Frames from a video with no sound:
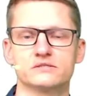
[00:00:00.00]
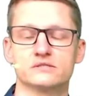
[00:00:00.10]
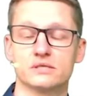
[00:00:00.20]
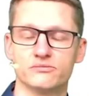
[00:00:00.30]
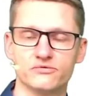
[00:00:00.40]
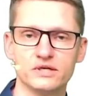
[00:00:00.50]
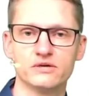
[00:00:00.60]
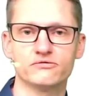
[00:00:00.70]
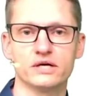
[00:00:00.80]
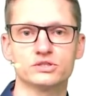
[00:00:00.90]
Es gibt viele
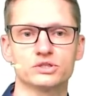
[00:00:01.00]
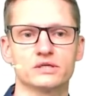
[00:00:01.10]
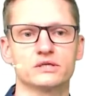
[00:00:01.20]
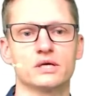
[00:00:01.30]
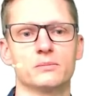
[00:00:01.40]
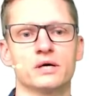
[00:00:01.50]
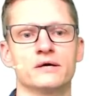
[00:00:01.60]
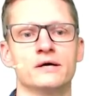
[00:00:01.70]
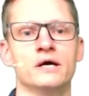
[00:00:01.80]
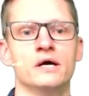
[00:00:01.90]
Fallstricke
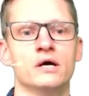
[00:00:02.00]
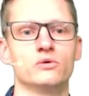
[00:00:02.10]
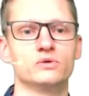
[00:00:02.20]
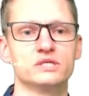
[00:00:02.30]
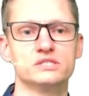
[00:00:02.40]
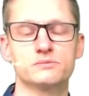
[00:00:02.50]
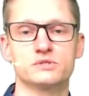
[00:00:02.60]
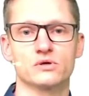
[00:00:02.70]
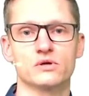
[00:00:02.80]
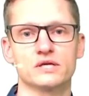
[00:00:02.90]
dabei und
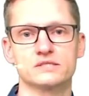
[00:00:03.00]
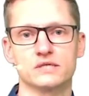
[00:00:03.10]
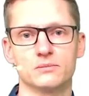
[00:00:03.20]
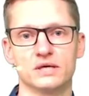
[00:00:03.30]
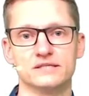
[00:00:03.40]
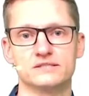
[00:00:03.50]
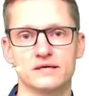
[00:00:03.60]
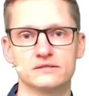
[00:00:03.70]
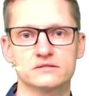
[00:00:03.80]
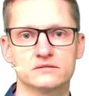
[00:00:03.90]
insbesondere das Thema
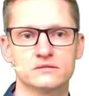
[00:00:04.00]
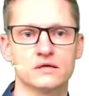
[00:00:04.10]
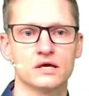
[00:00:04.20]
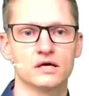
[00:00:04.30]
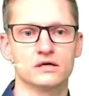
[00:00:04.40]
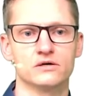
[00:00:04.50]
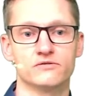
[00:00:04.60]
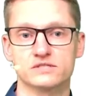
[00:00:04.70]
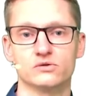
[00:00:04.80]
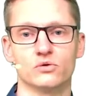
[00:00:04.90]
Lizenzen, äh,
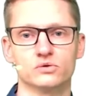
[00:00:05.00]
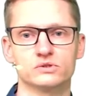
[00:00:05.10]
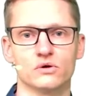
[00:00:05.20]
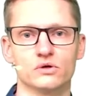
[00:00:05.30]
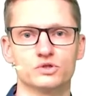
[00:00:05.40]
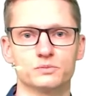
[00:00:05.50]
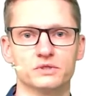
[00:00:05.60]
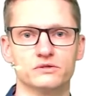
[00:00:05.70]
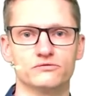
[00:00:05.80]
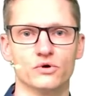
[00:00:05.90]
was eine große Rolle
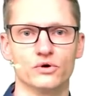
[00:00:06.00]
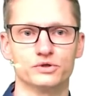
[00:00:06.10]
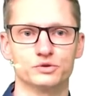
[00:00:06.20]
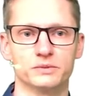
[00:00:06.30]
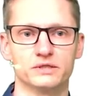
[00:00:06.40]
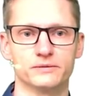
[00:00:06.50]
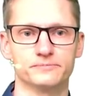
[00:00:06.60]
spielt für euch später.